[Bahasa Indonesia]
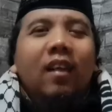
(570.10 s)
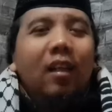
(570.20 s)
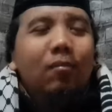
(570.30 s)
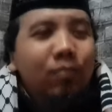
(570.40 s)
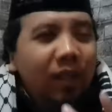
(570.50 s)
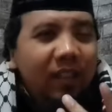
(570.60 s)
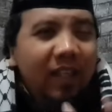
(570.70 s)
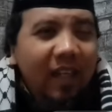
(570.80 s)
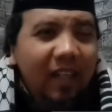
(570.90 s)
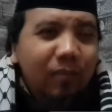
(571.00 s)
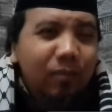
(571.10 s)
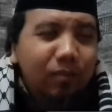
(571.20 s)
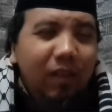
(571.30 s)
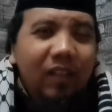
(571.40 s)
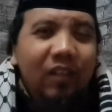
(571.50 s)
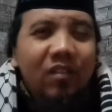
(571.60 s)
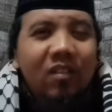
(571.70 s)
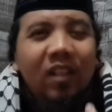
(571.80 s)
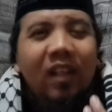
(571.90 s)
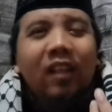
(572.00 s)
kelembagaan memangnya
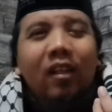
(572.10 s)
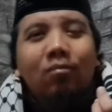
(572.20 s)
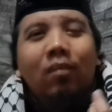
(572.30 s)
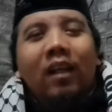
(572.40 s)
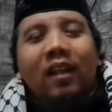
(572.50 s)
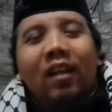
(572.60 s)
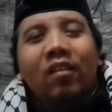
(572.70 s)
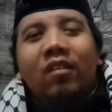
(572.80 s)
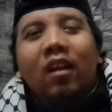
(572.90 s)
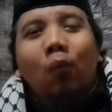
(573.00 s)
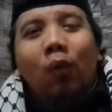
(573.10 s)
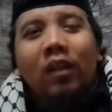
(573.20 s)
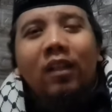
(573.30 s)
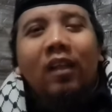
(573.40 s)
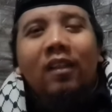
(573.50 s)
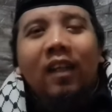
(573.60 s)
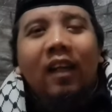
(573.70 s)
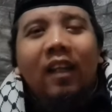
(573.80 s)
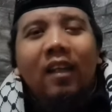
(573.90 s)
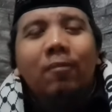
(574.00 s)
secara kelembagaan secara warga
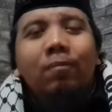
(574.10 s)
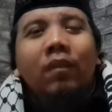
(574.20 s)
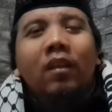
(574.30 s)
negara